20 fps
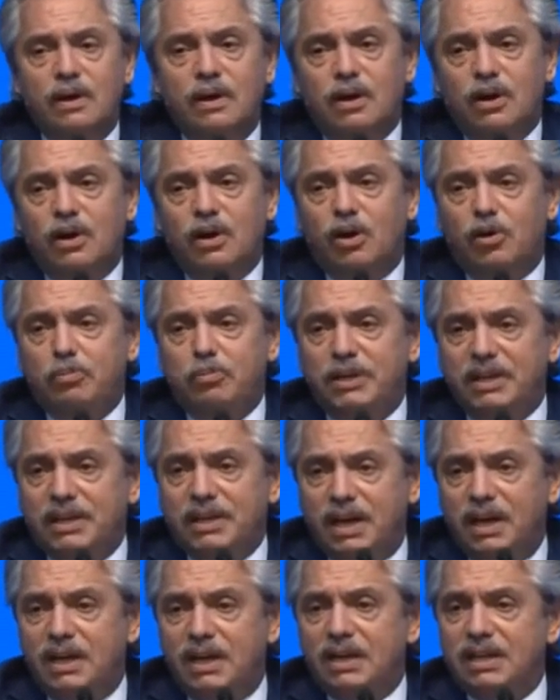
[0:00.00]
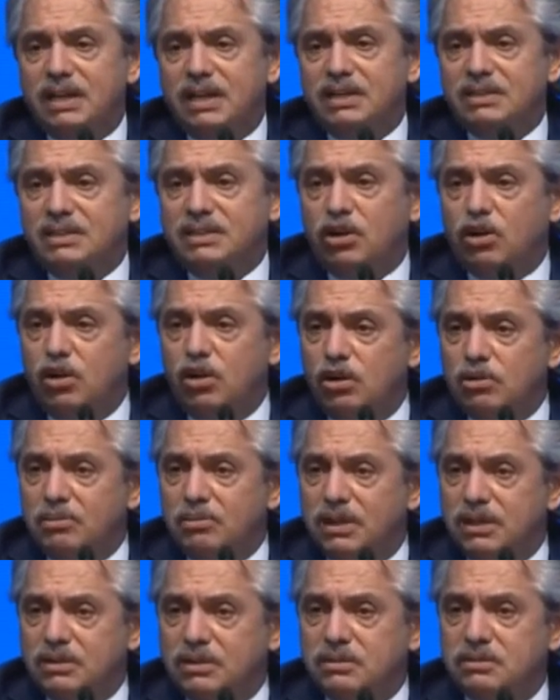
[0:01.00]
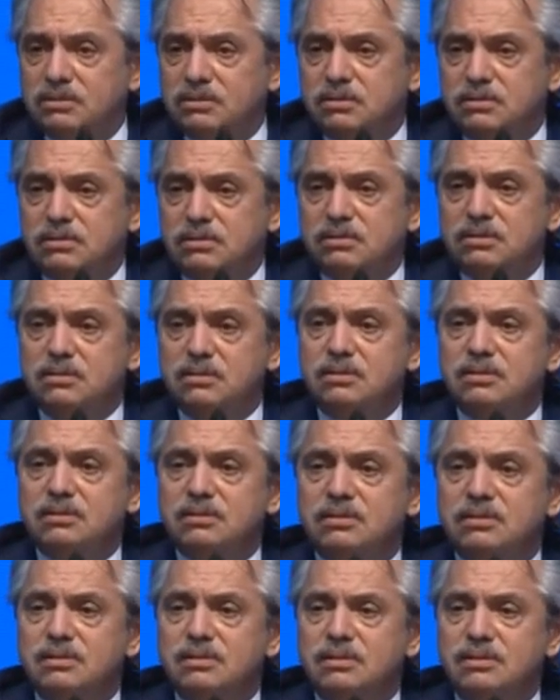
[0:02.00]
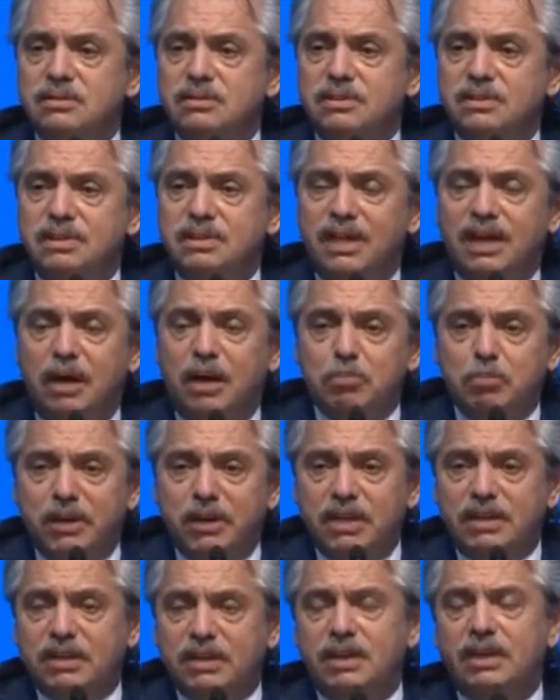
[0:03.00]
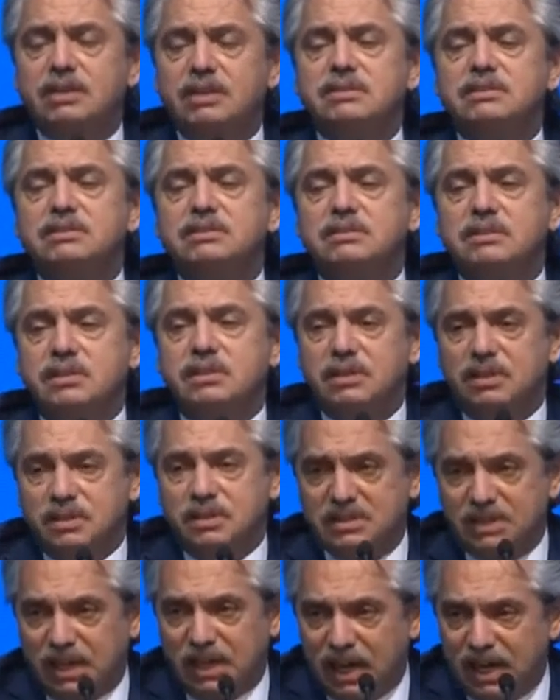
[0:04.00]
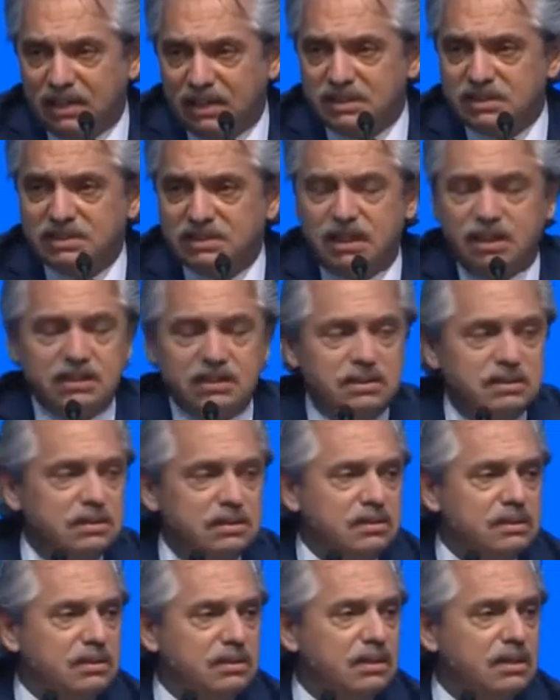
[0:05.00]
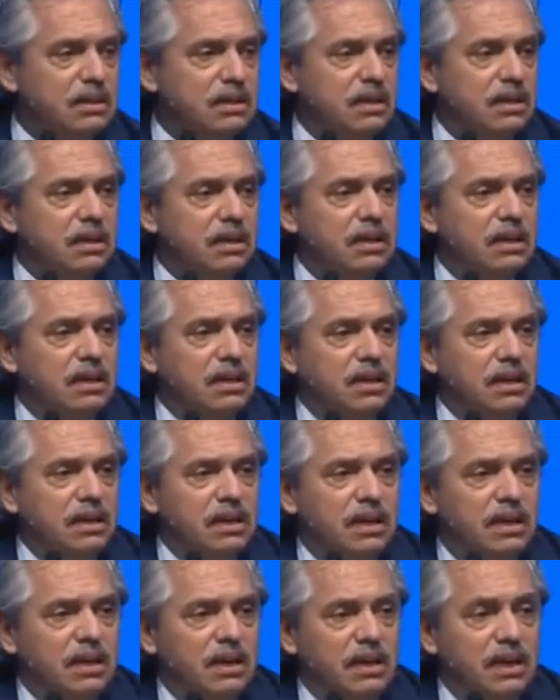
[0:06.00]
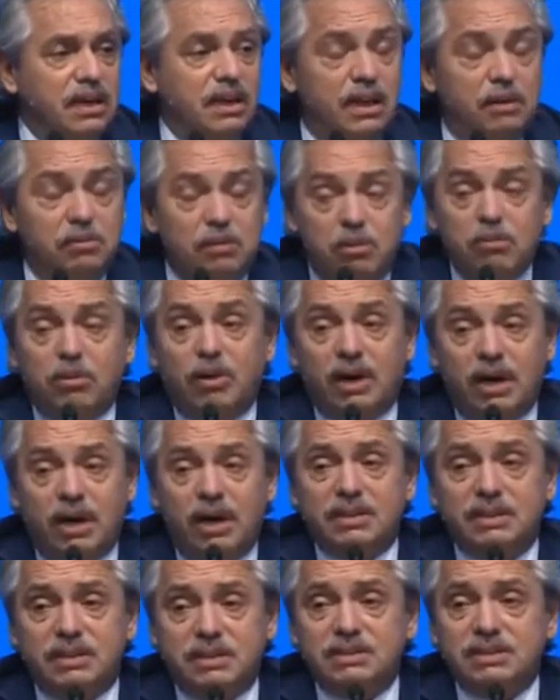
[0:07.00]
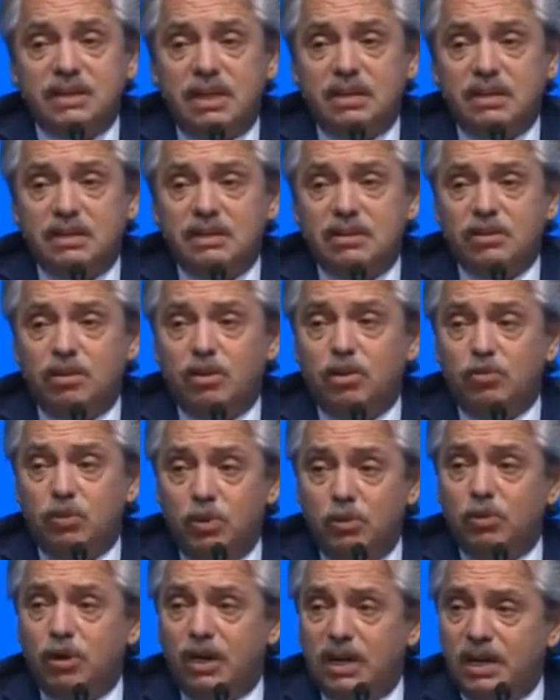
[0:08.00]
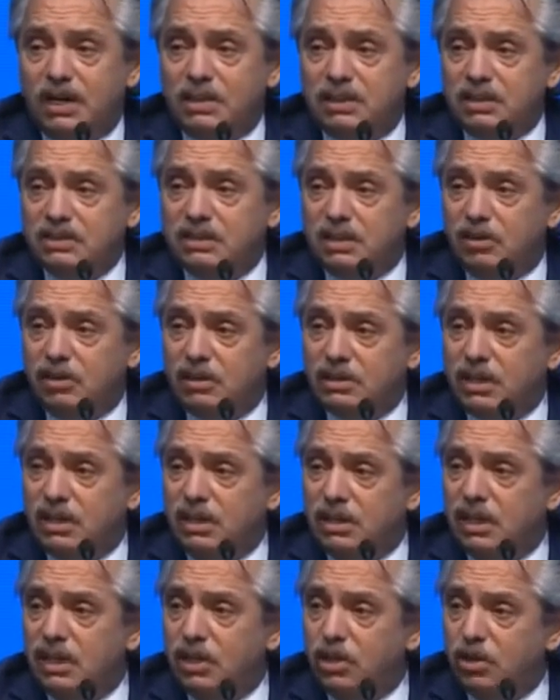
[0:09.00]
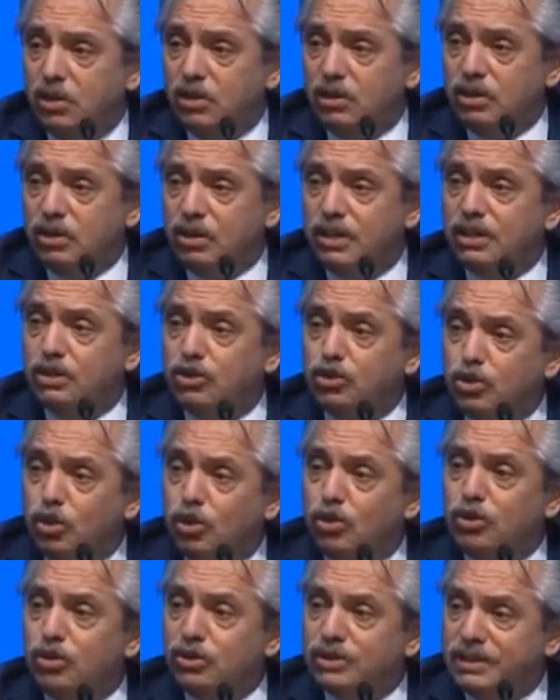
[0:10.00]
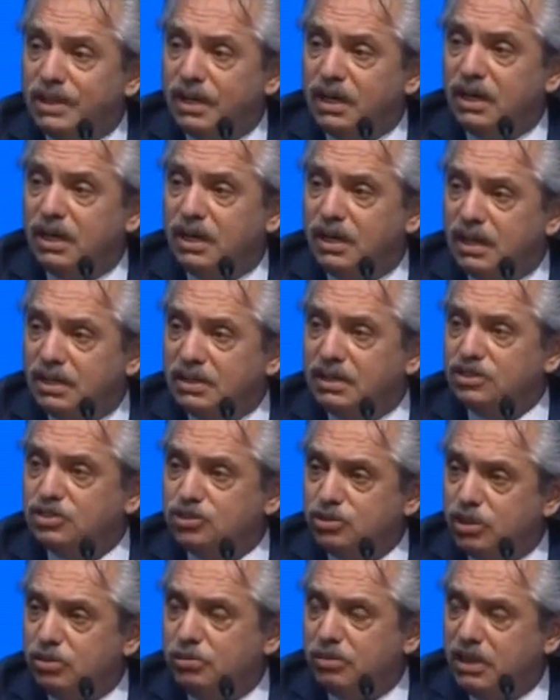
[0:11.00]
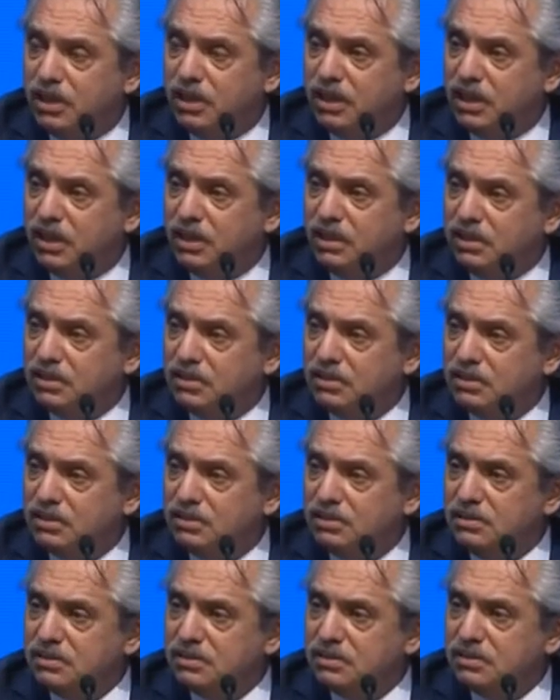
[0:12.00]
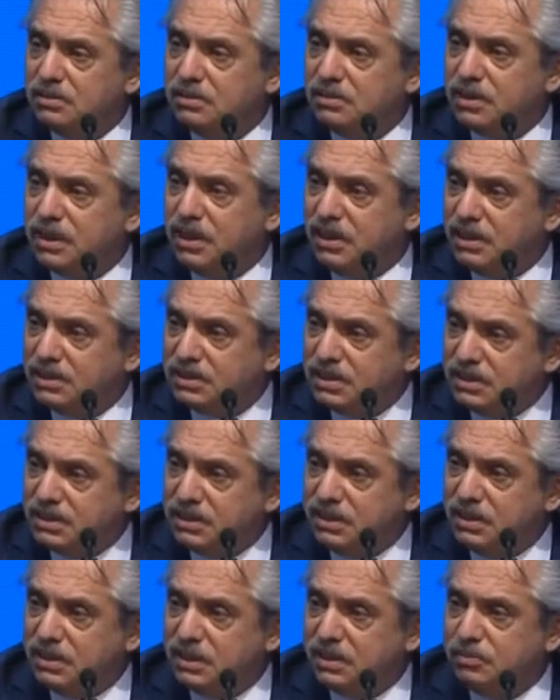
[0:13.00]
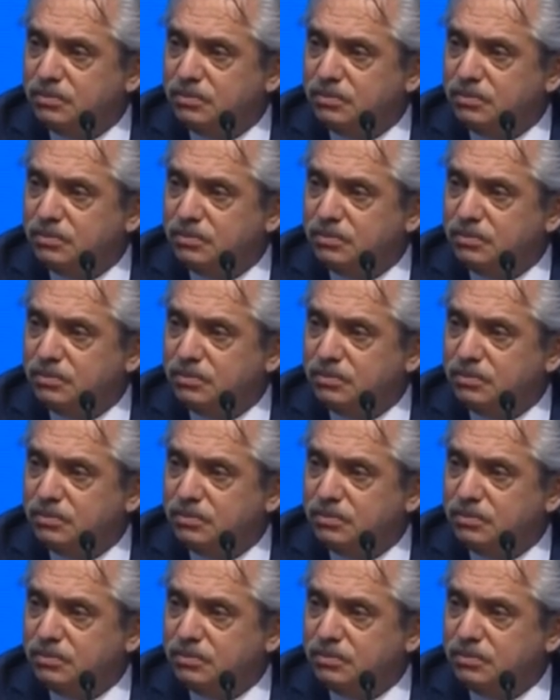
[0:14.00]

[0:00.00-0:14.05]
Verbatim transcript: hospitales que se colman, terapistas que se cansan y debemos garantizar, como hemos garantizado hasta el día de hoy, que todos tengan la atención médica que necesitan.